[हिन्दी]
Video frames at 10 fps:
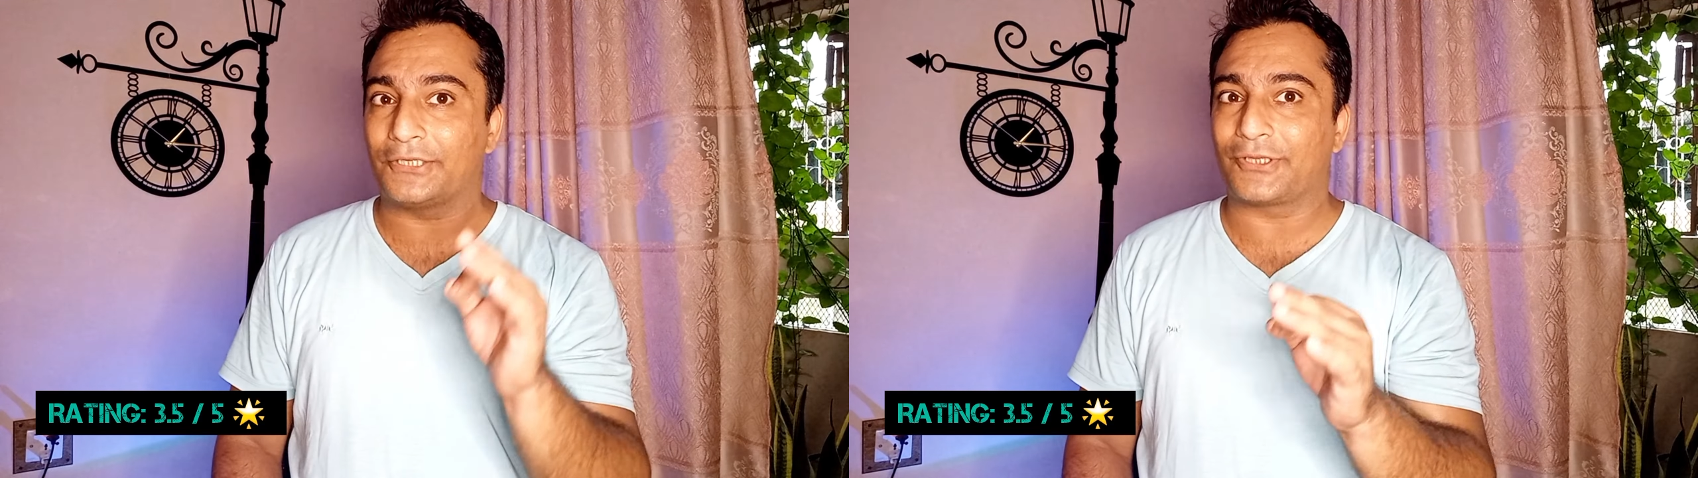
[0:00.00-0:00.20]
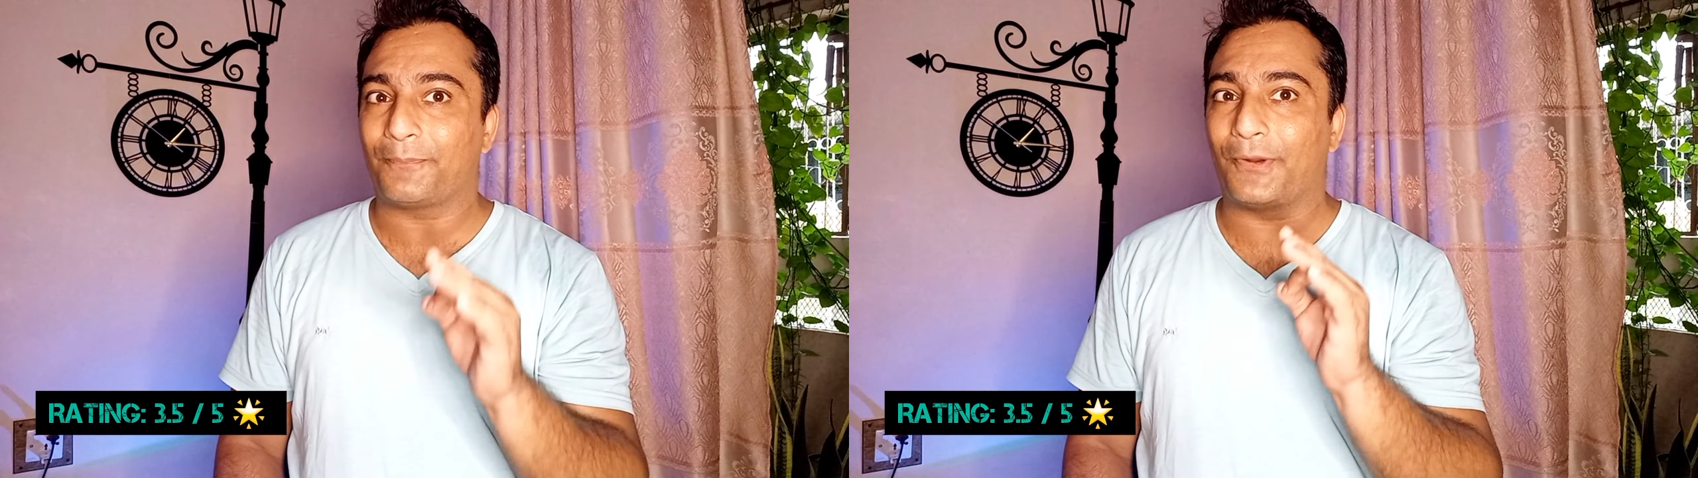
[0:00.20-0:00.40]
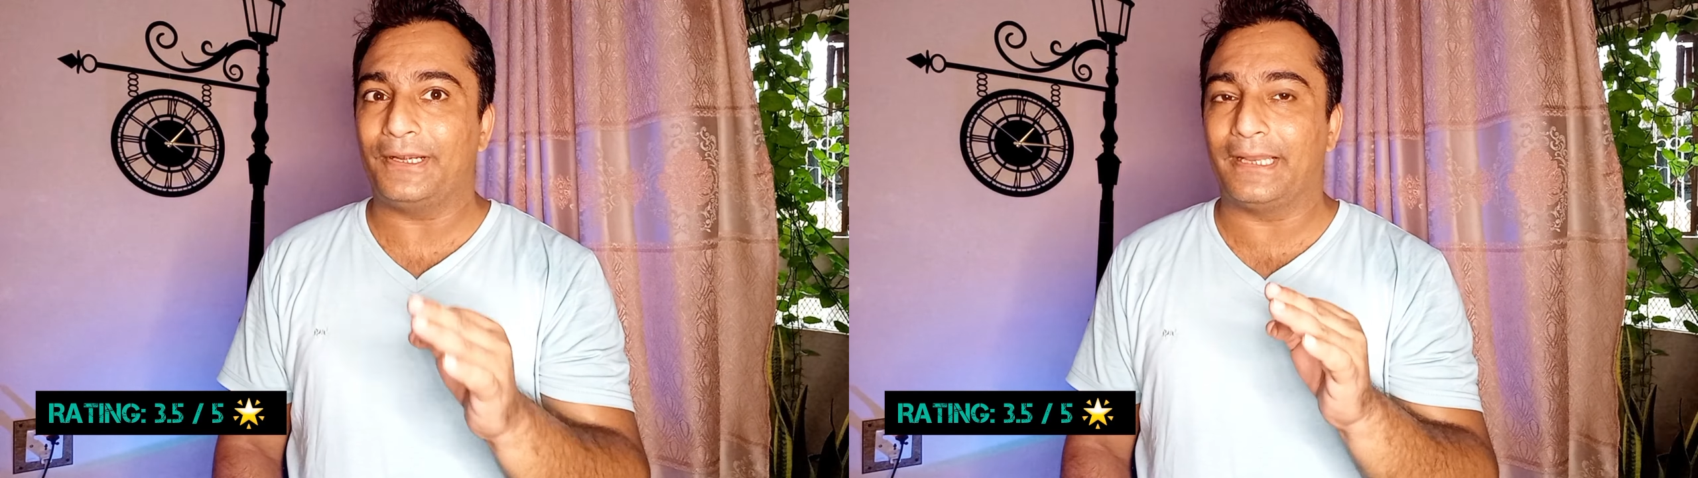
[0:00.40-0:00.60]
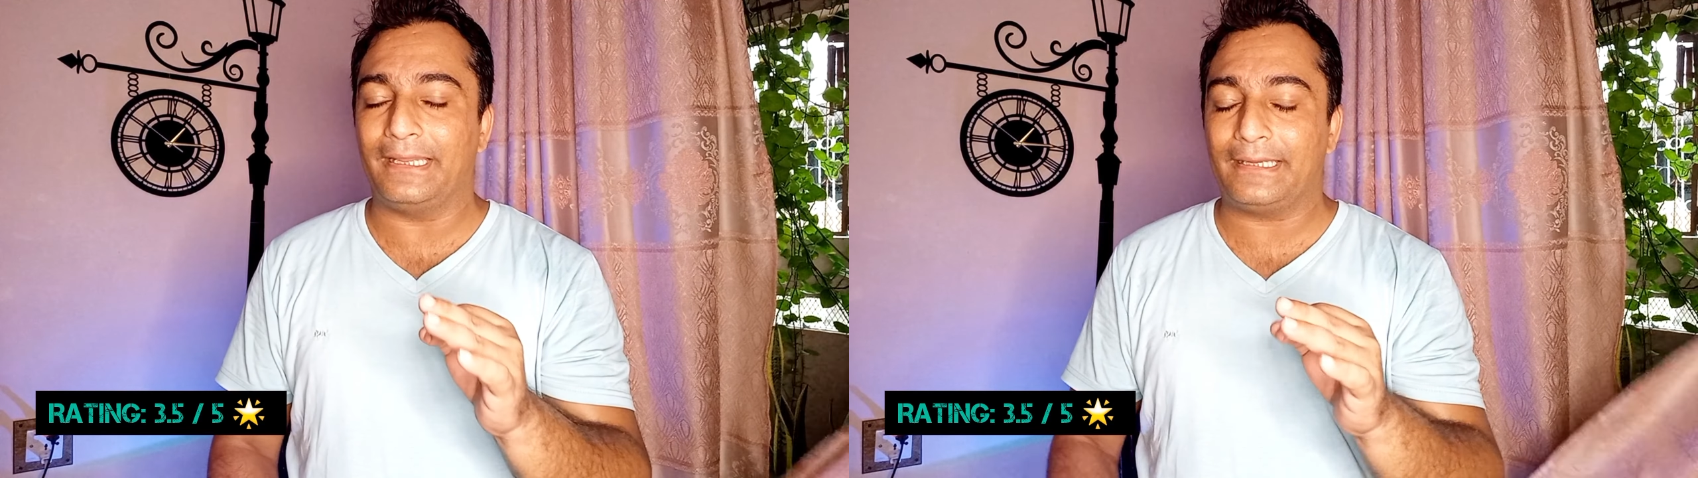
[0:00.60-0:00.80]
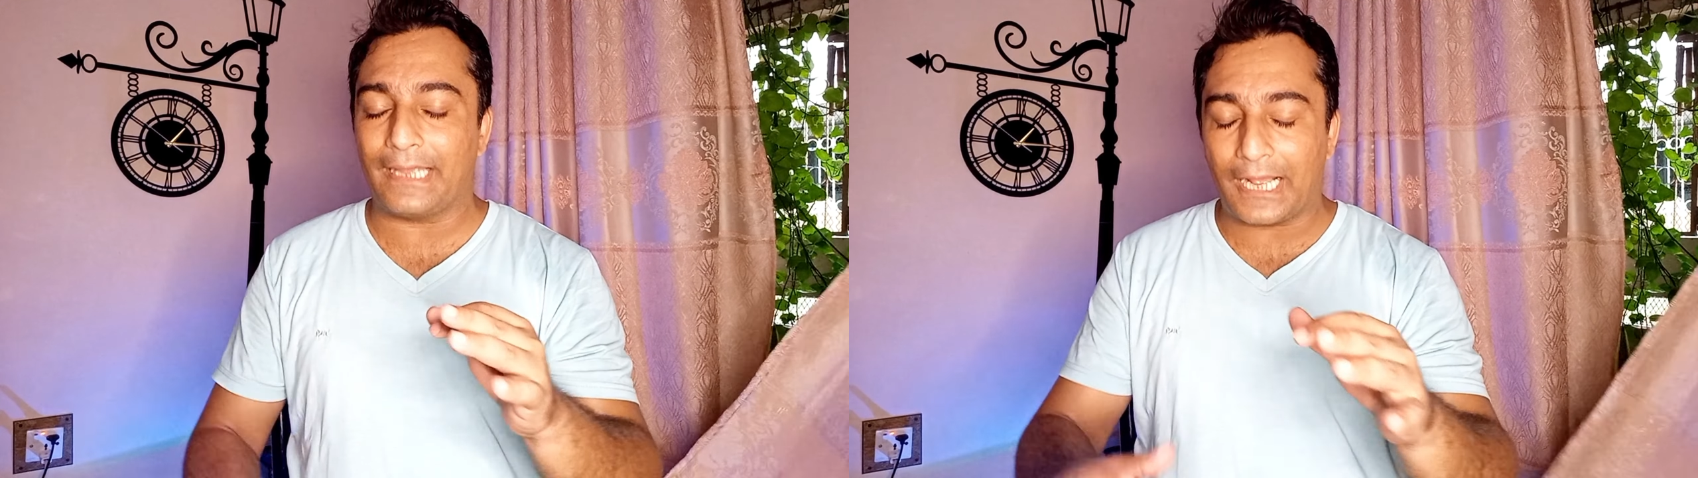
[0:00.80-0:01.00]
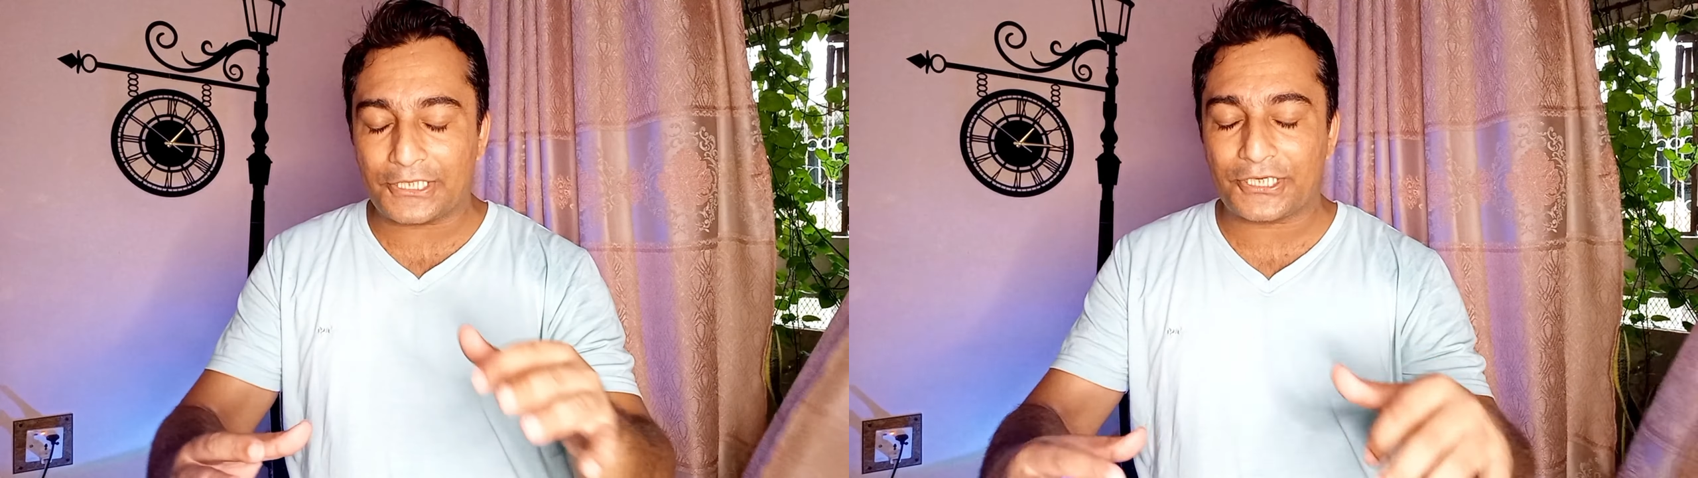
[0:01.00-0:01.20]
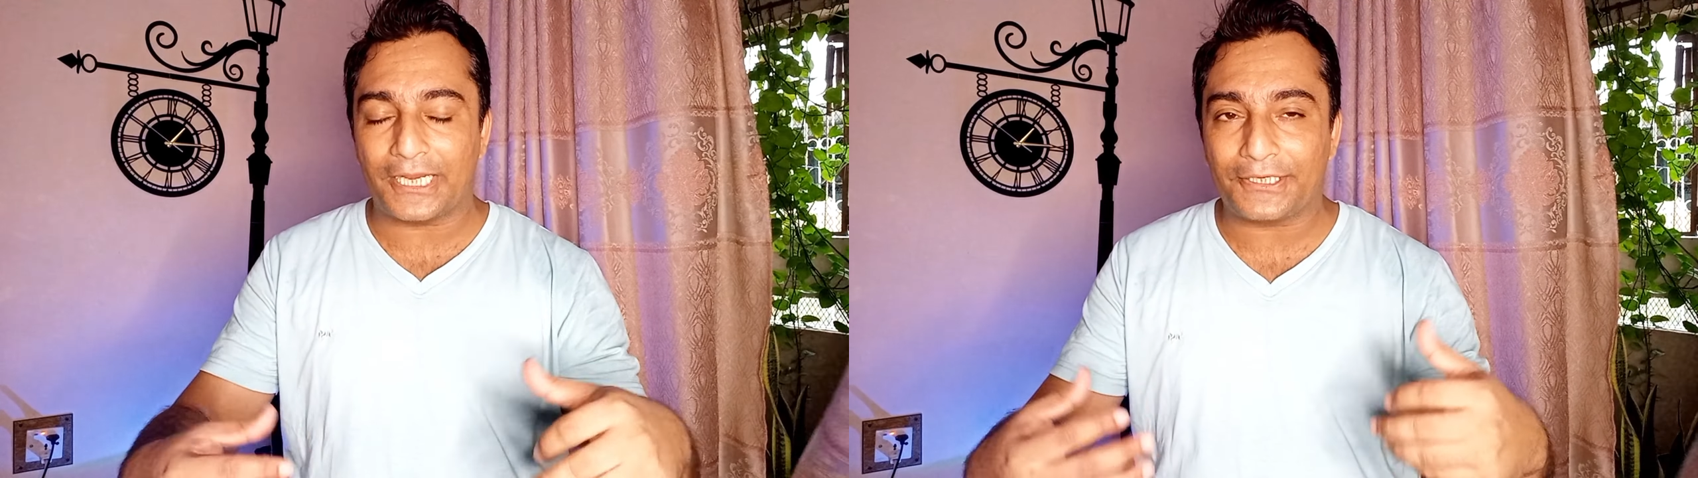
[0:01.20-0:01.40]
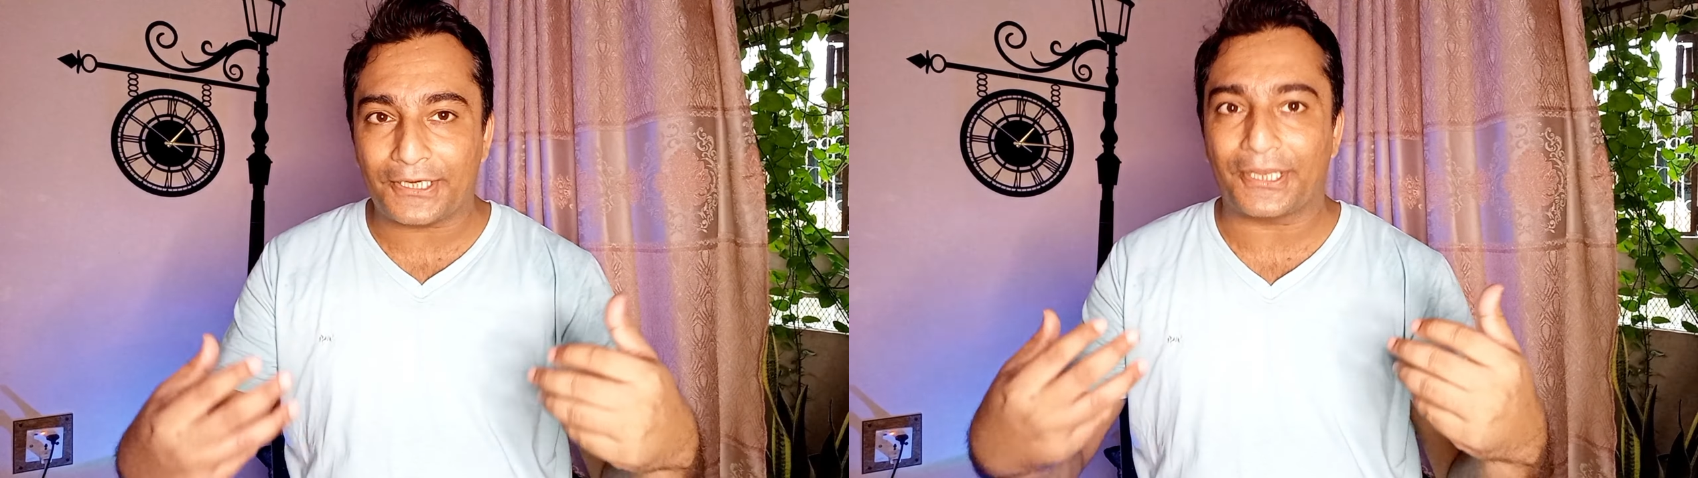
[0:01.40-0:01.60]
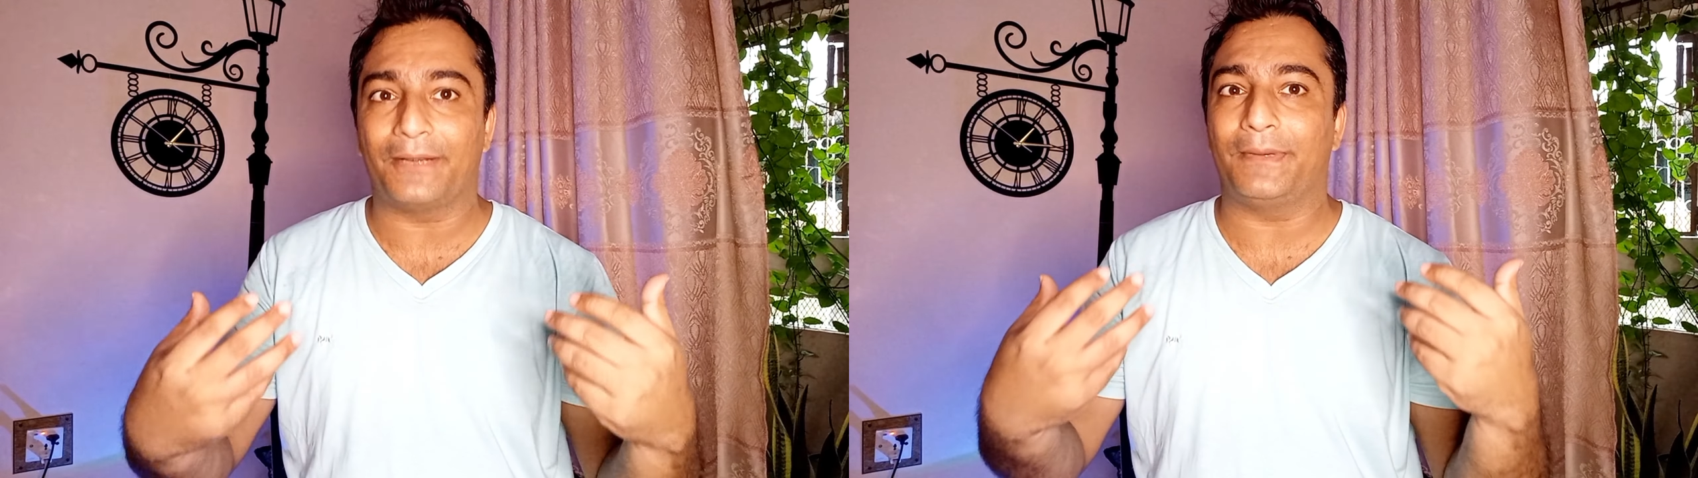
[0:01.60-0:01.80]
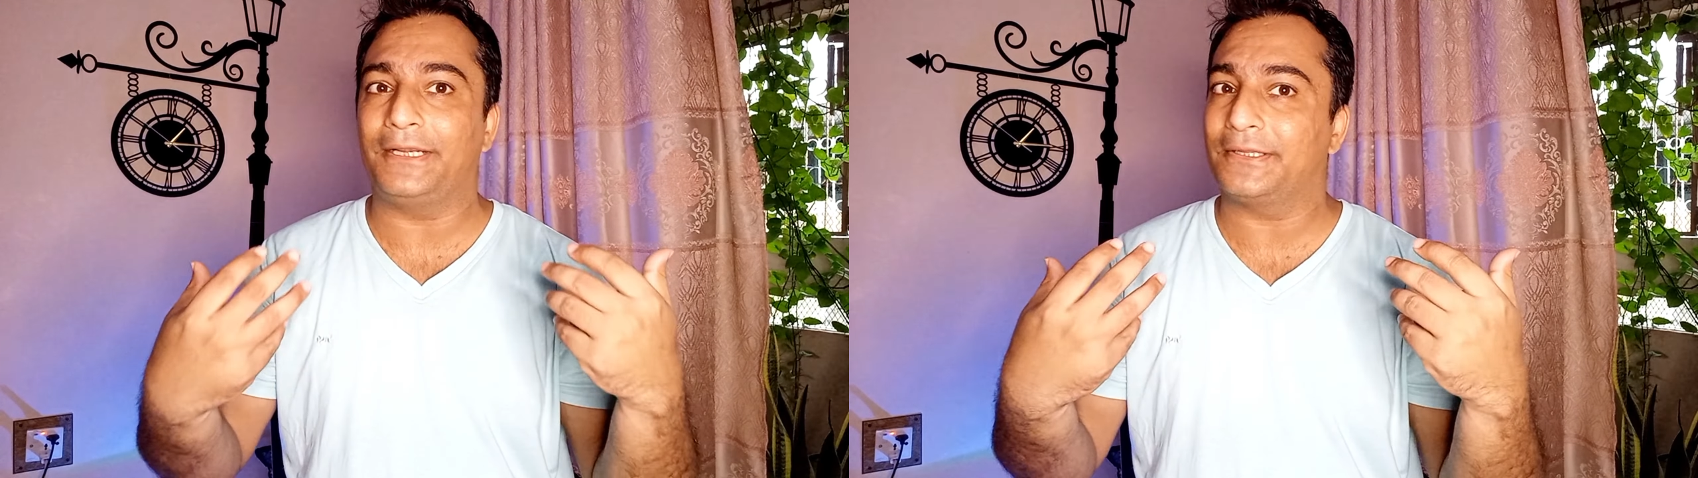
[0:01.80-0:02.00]
डिसअपॉइंट नहीं किया अच्छा
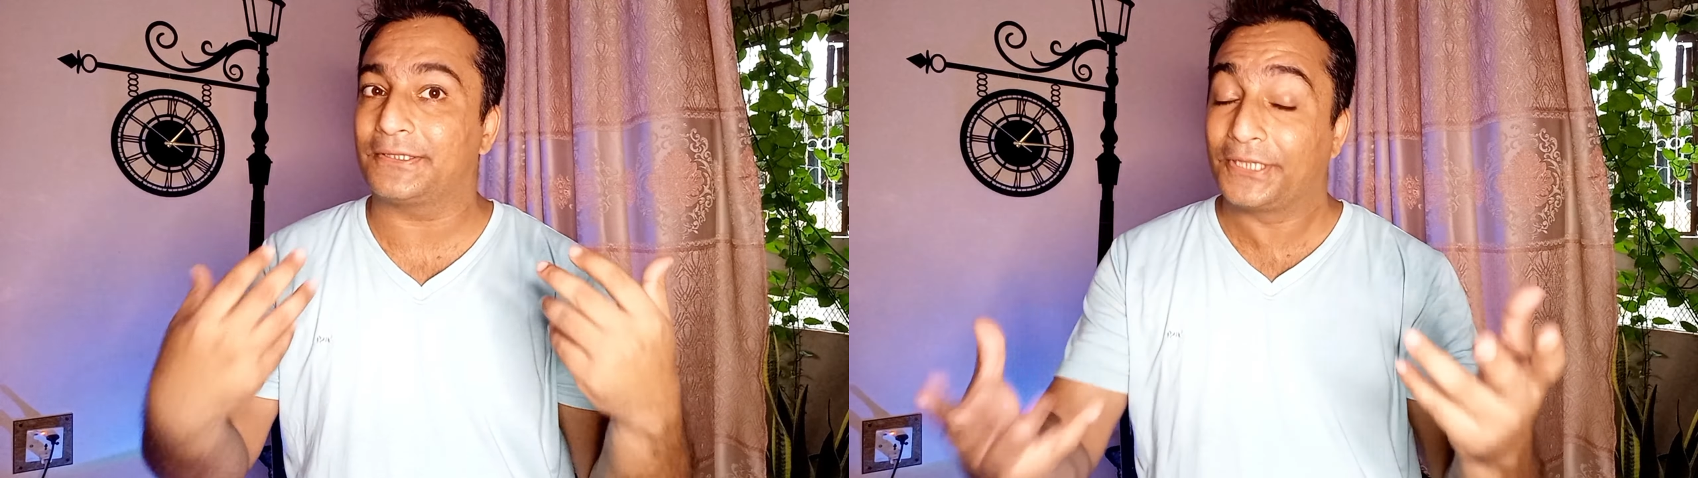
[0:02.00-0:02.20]
एंटरटेनमेंट